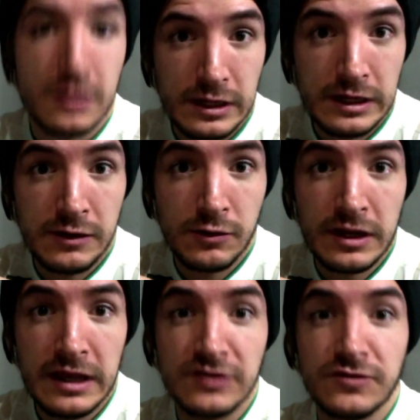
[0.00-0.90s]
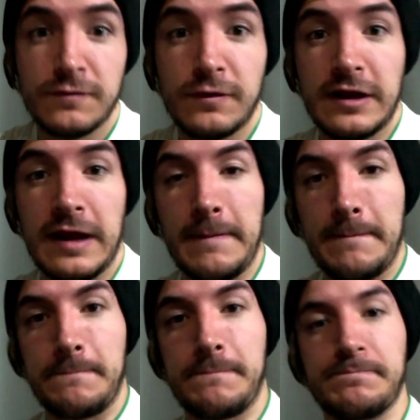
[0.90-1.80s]
y lo que hizo fue que
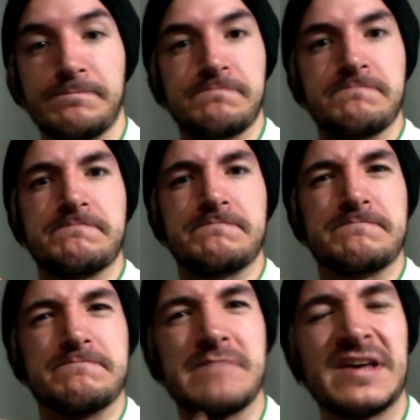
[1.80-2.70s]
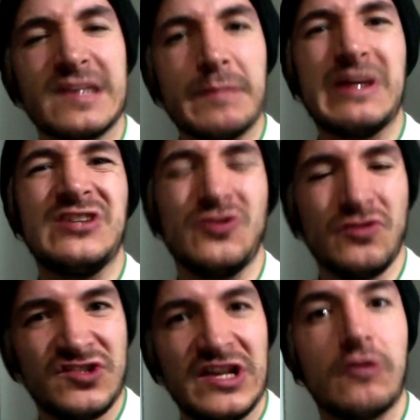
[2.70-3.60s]
más a pecho
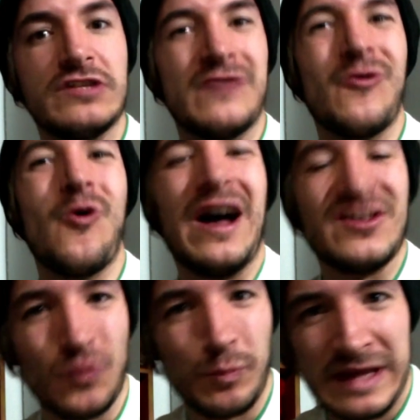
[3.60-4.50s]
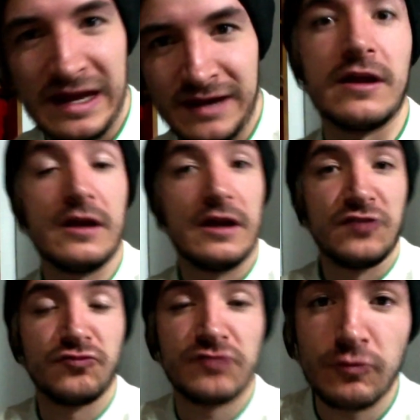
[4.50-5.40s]
se lo llevó a su pierna.
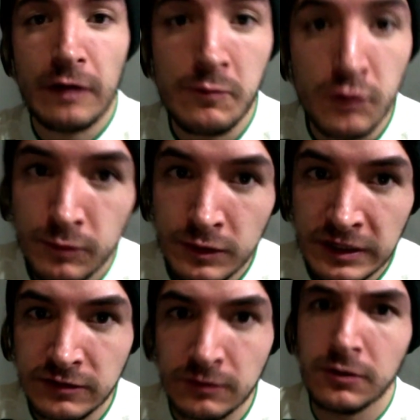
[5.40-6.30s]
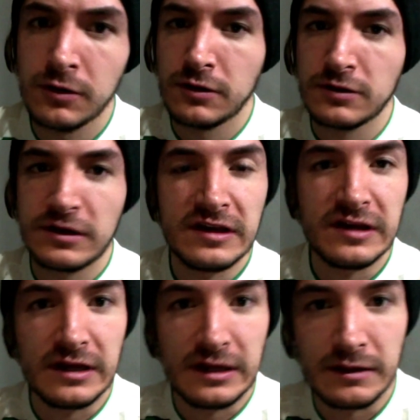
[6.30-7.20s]
Es un tatuaje muy bonito
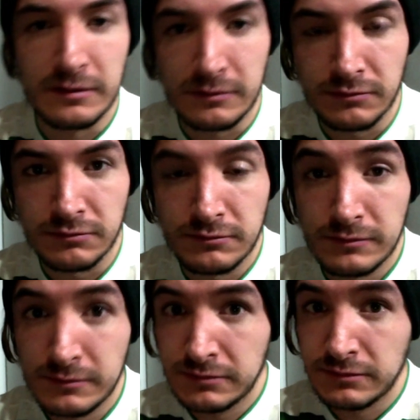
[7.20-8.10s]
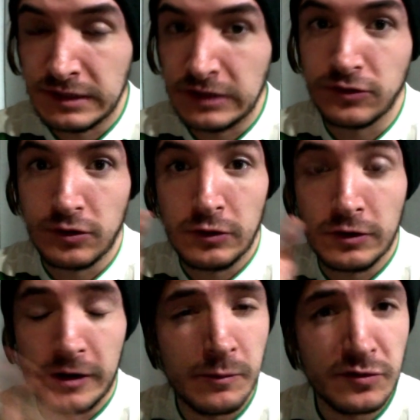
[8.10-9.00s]
que dentro de lo
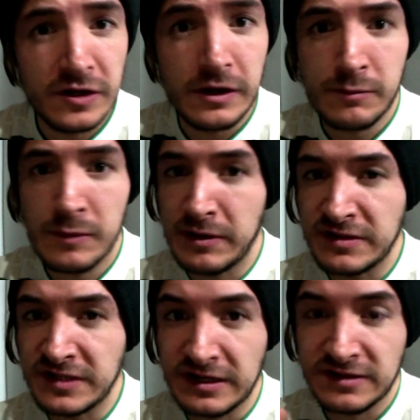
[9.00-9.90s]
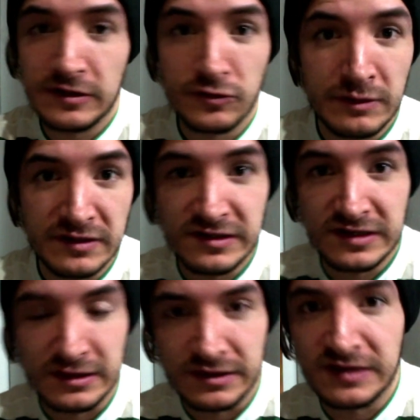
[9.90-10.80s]
que vamos a ver me parece que es de los más
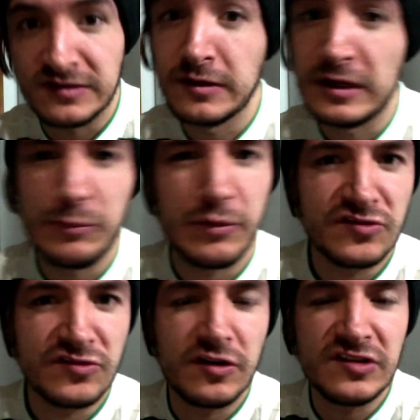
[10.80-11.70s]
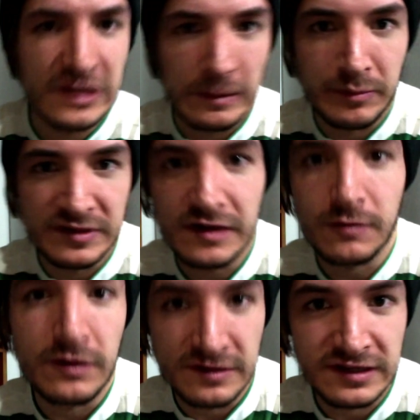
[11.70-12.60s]
decentes y por eso decidí empezar
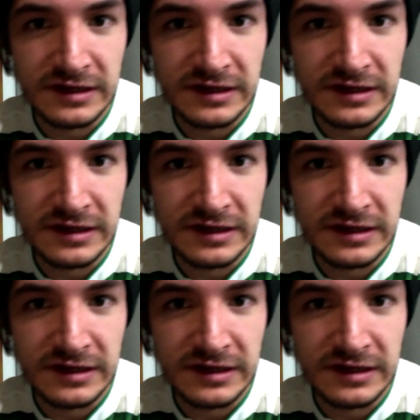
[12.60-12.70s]
con este